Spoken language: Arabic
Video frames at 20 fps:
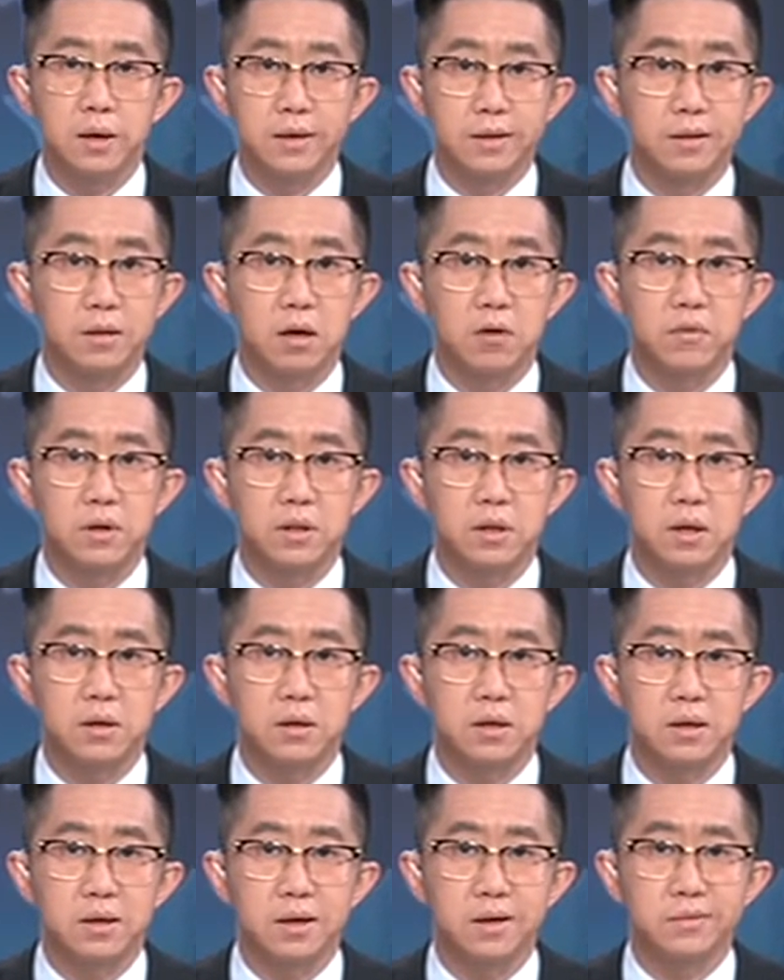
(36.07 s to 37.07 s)
إضافة
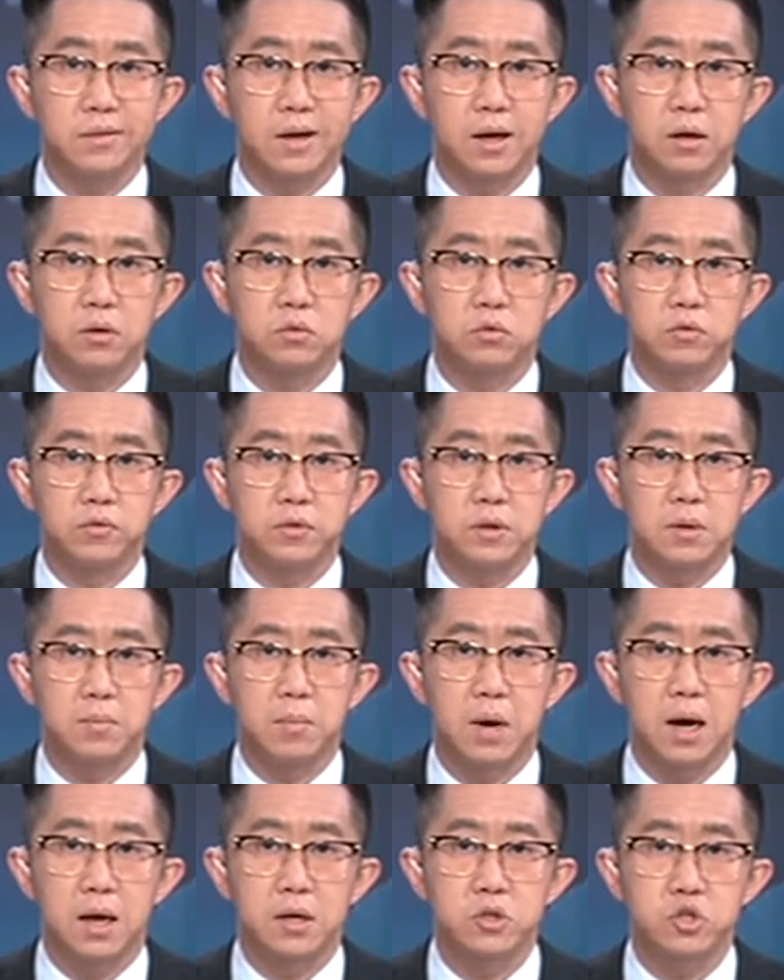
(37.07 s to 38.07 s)
إلى التعاطف
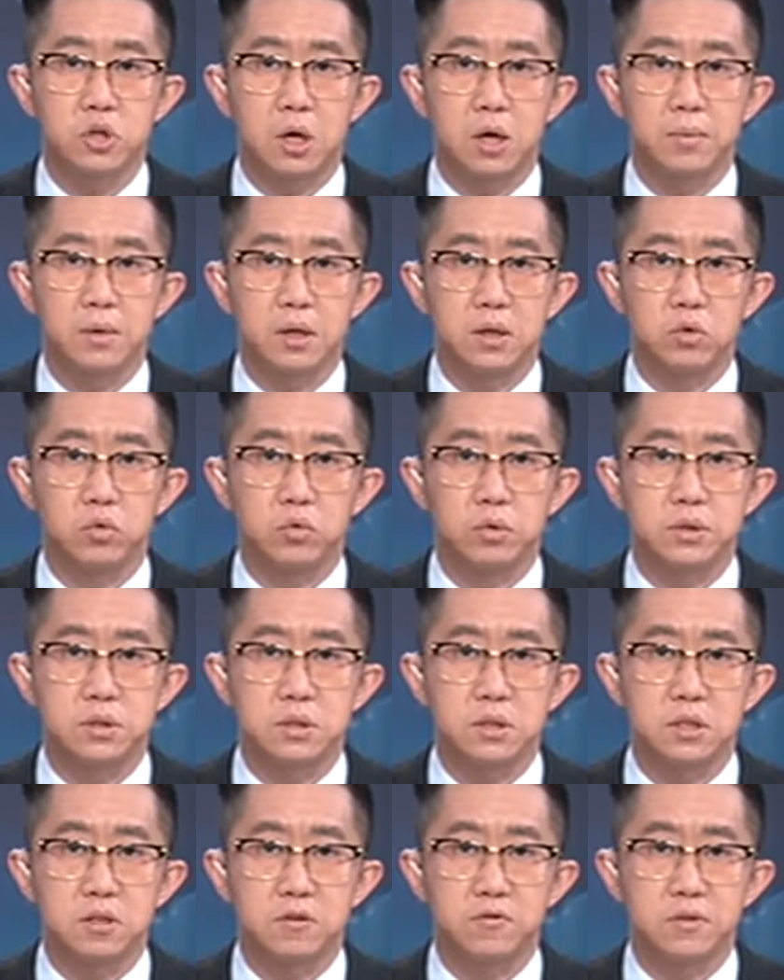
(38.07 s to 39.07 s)
مع الشعب
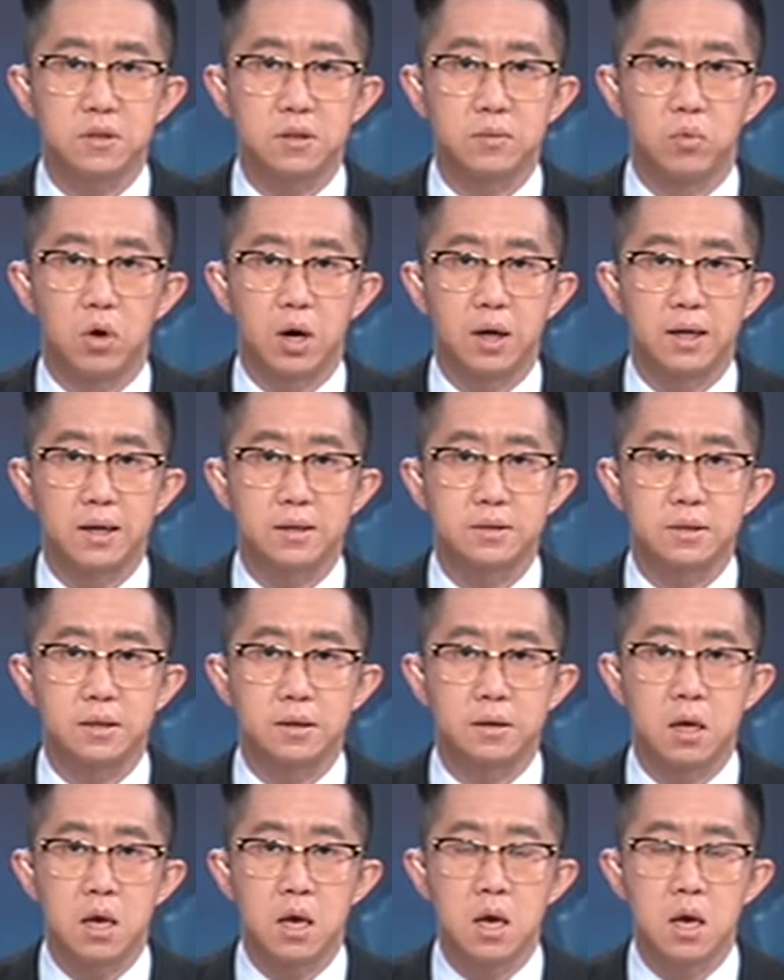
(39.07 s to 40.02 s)
الإندونيسي في معاناته